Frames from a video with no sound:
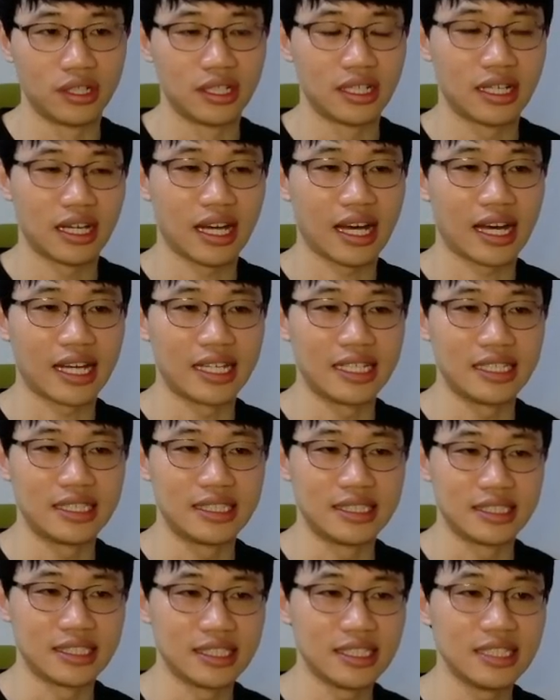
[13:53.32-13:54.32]

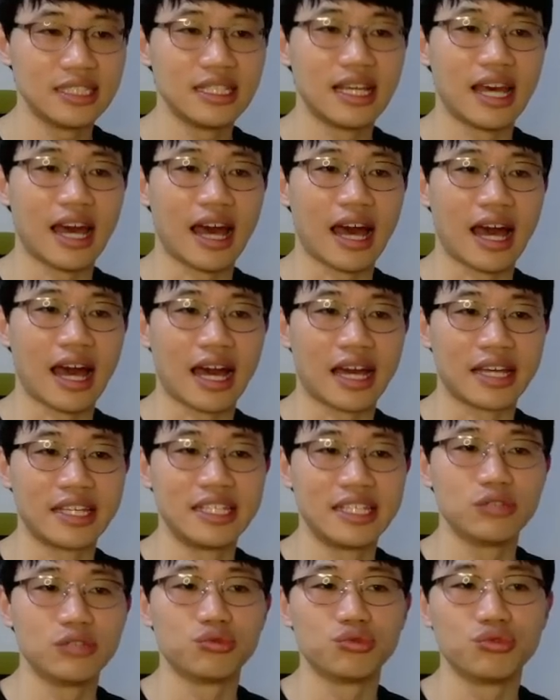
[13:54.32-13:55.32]
I'd는
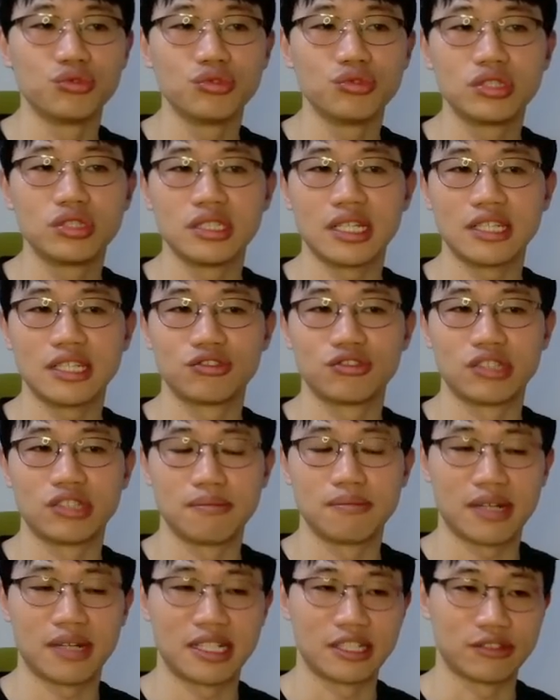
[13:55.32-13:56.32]
I would의
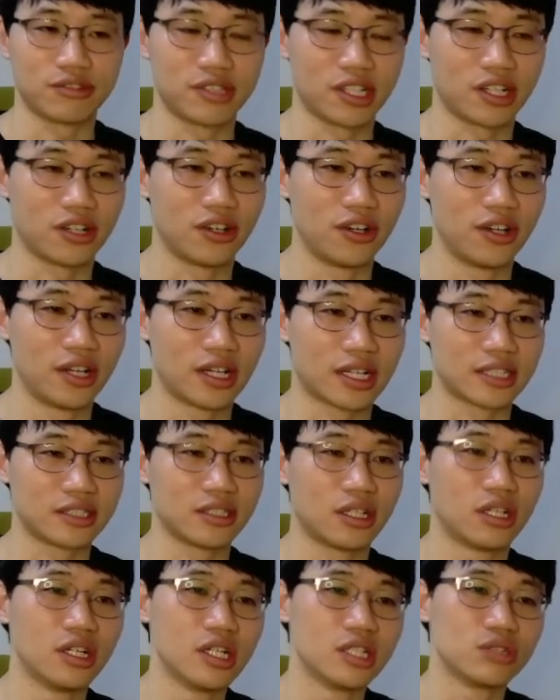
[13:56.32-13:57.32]
줄임말이고요.
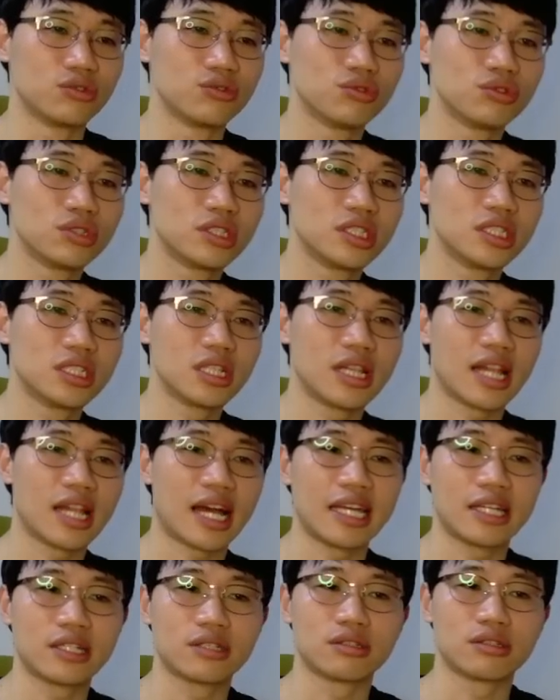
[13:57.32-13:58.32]
그래서 would
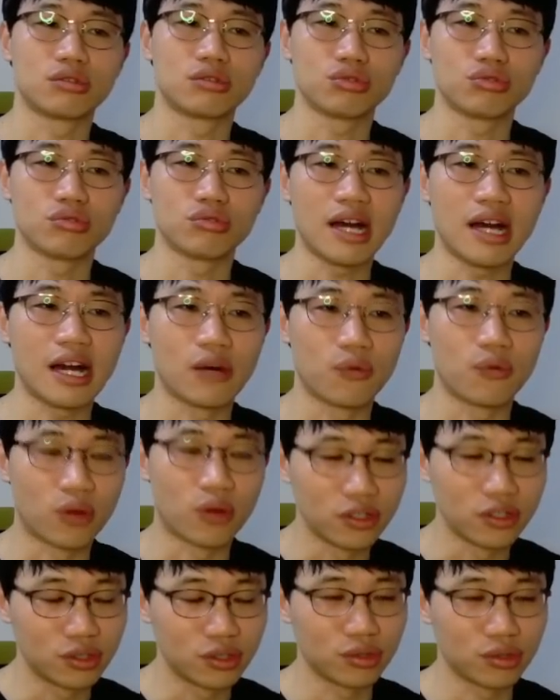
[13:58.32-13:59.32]
like to와
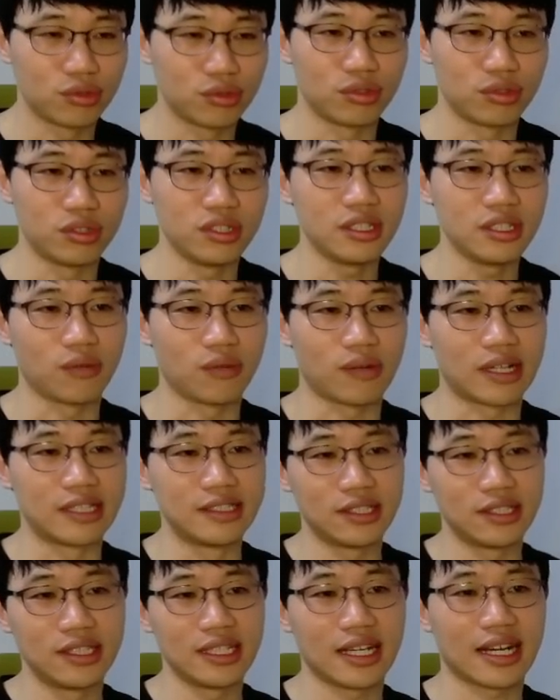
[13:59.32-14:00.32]
want to는
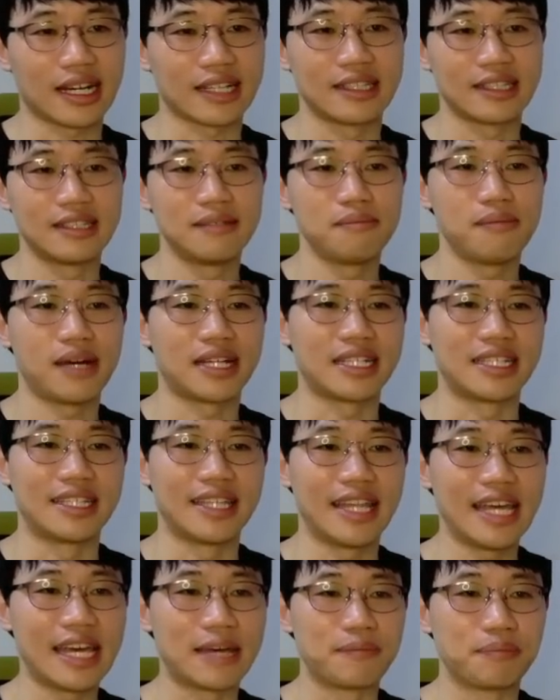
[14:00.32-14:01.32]
완전히 같은
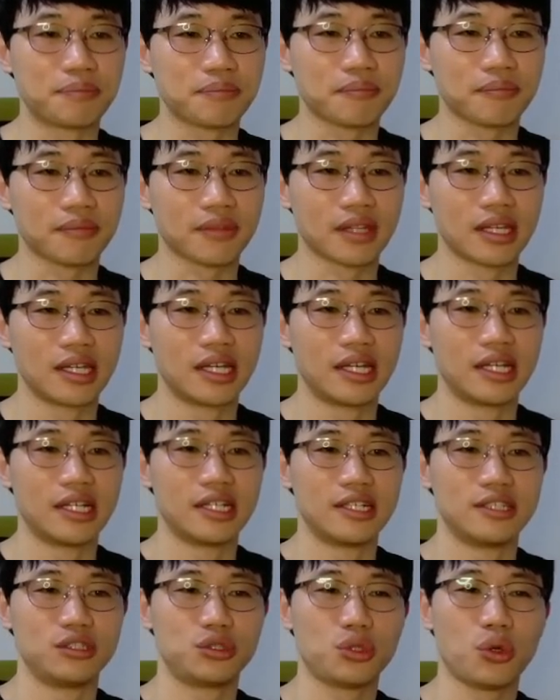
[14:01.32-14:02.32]
말인데
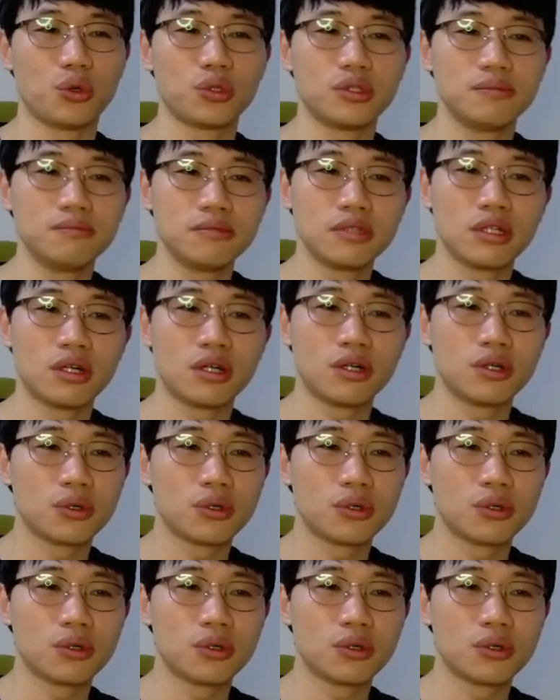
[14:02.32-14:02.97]
조금 더